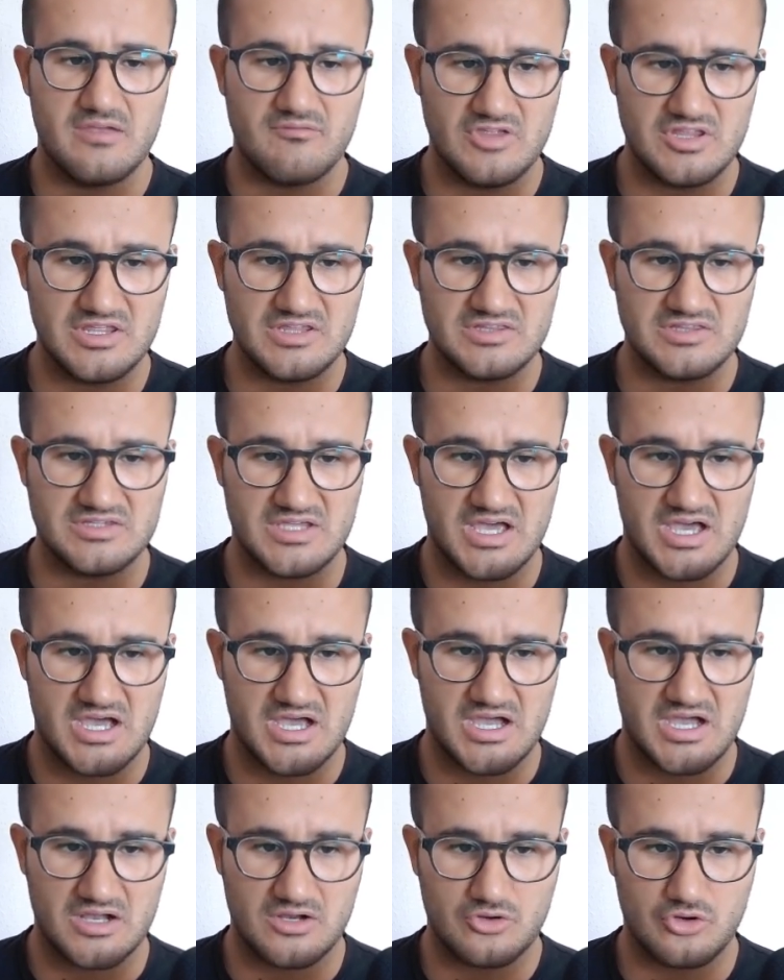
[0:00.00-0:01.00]
Vedete
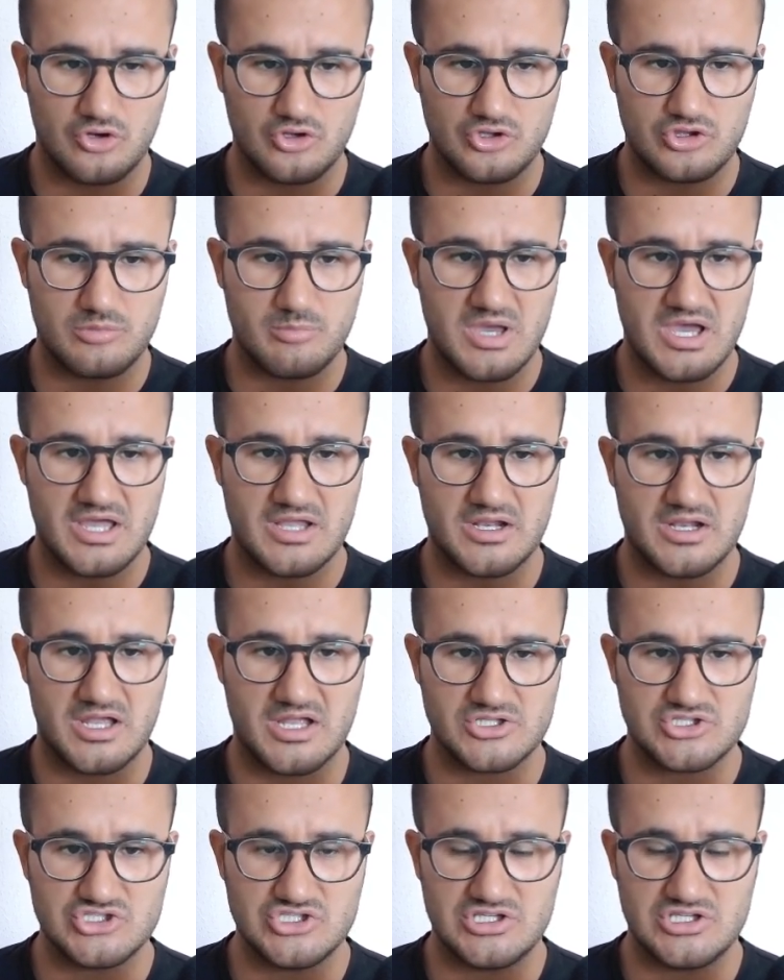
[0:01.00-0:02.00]
a Kochmar,
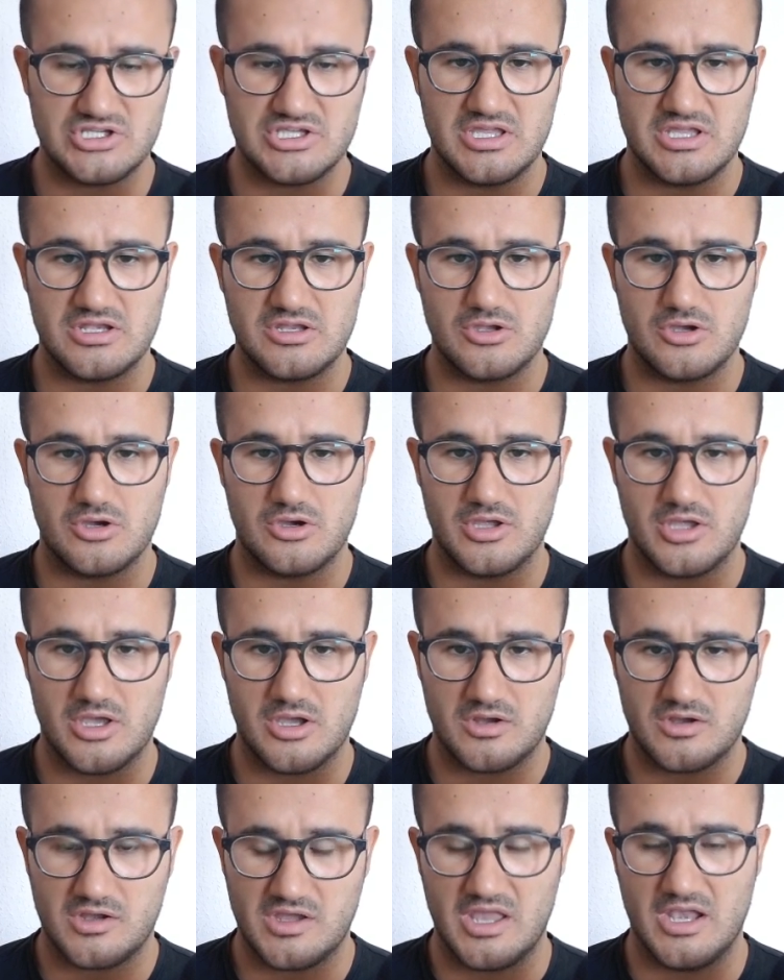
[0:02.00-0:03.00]
a Cicherio e
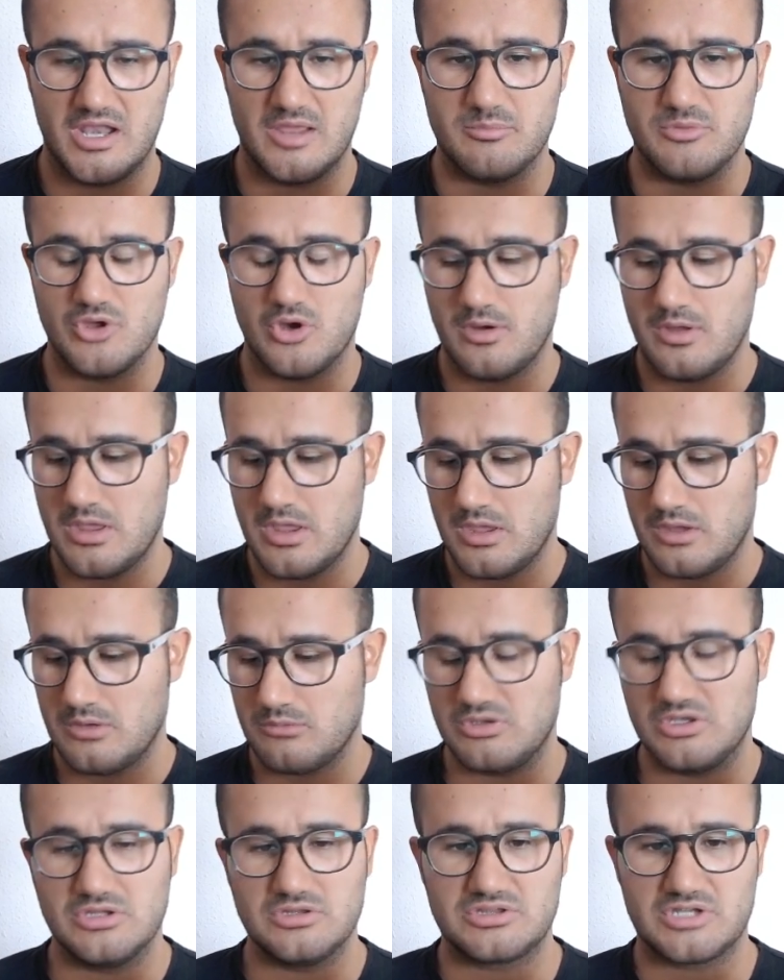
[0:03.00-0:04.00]
a Kelebio,
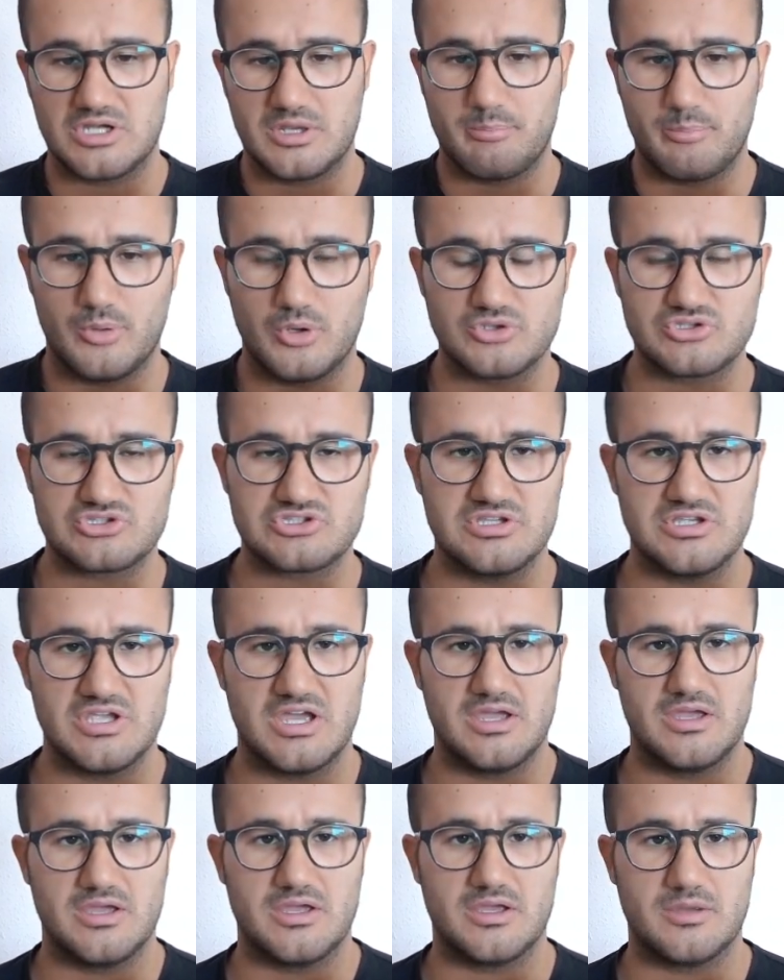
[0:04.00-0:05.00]
quindi in tre posti
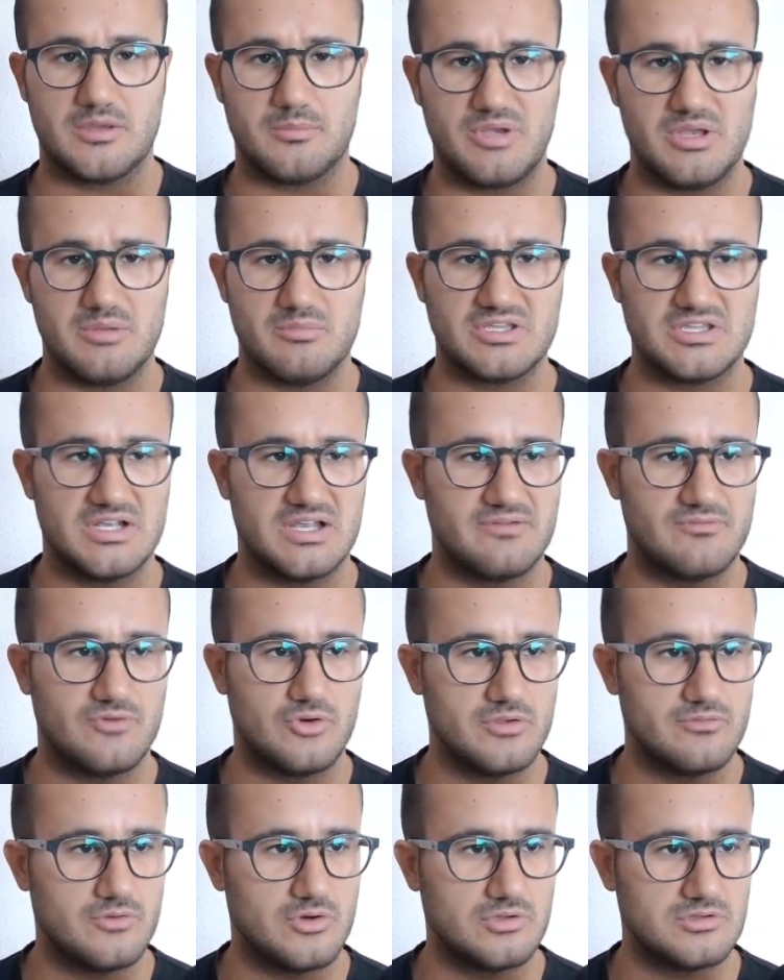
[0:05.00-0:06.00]
eh, prima della
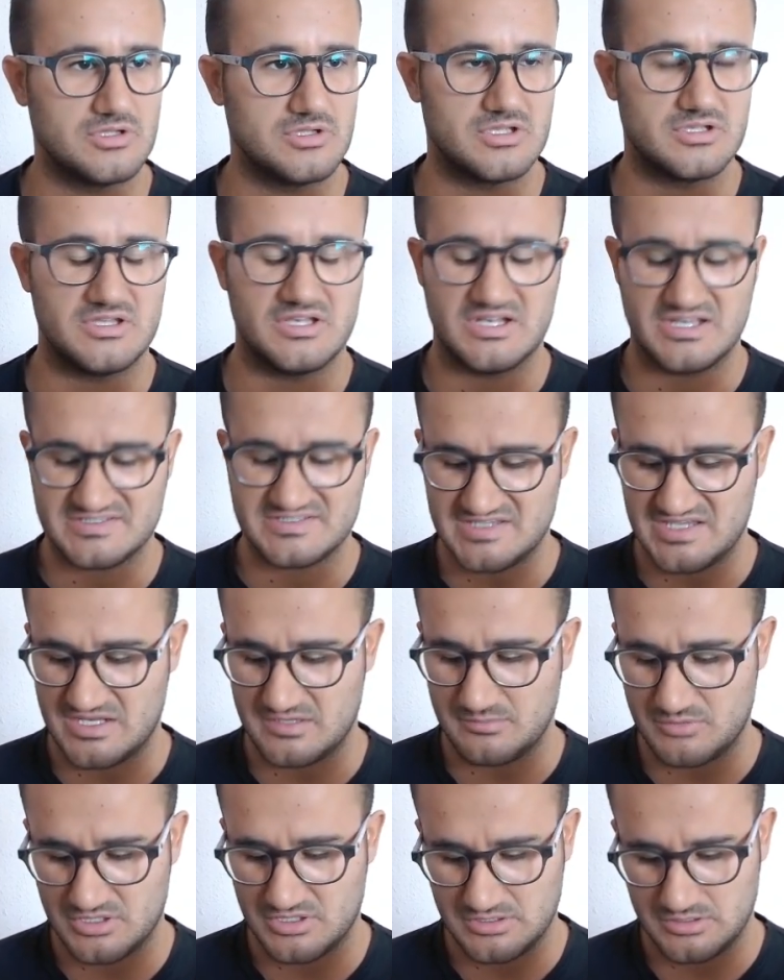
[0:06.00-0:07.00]
Vojvodina nella
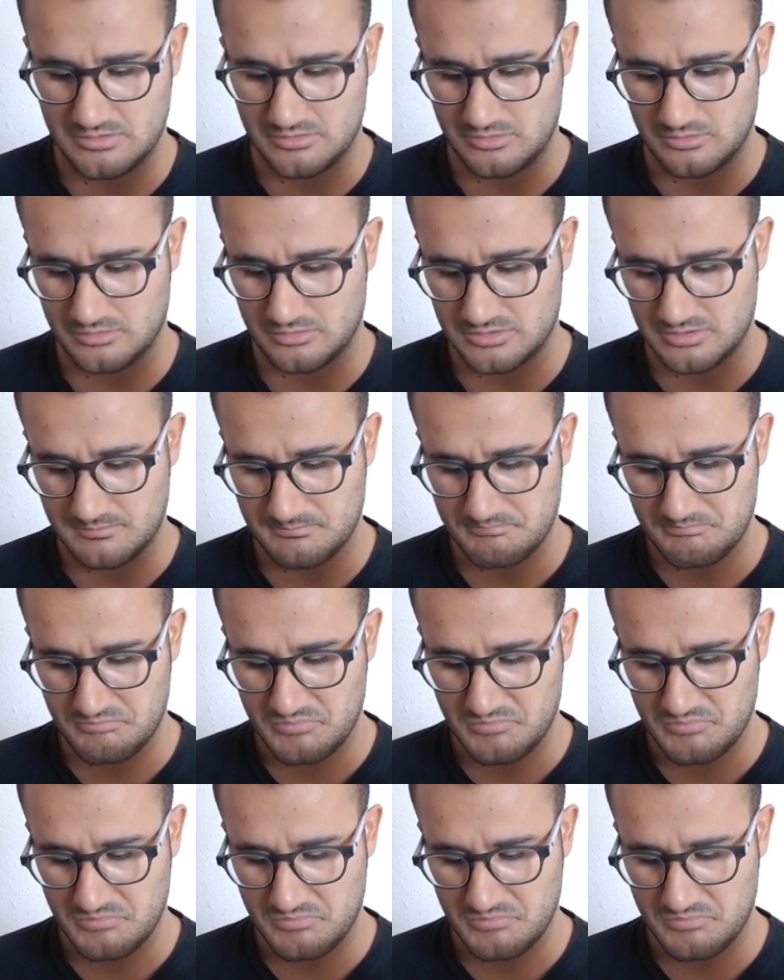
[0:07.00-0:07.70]
Serbia del nord.